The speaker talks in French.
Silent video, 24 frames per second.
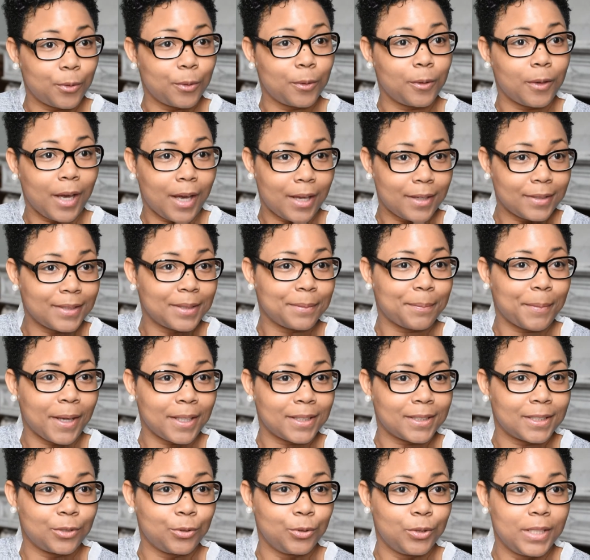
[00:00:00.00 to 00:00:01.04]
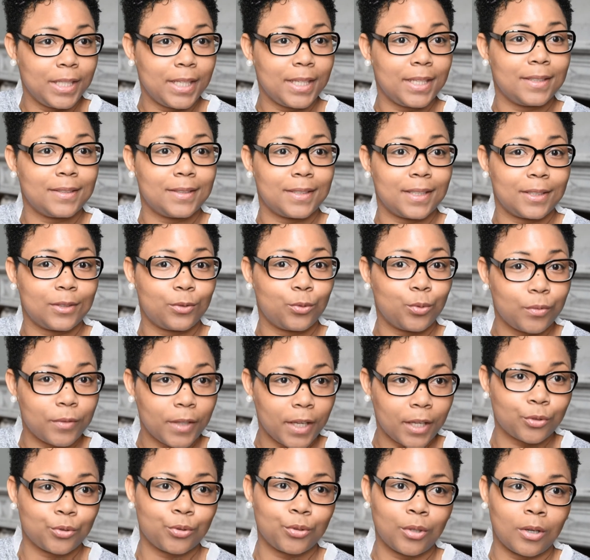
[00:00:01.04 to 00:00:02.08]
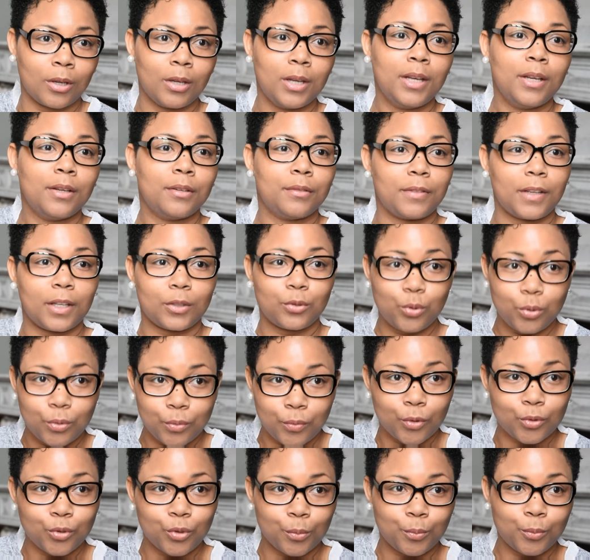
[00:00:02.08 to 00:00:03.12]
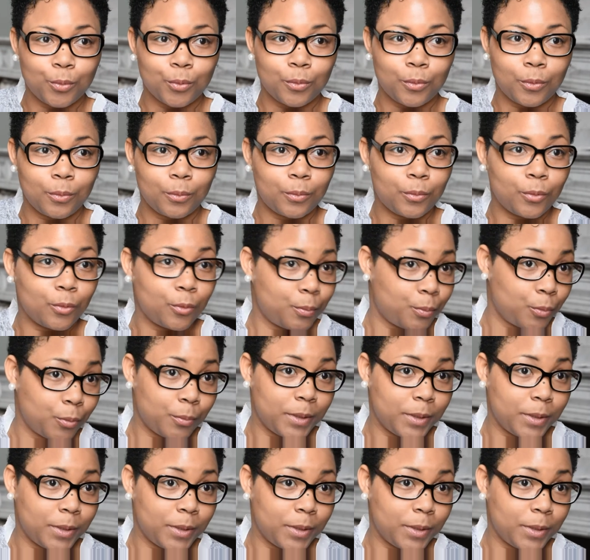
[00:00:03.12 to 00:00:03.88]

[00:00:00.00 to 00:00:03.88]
euh, assez particulier et cette ouverture vers d'autres euh,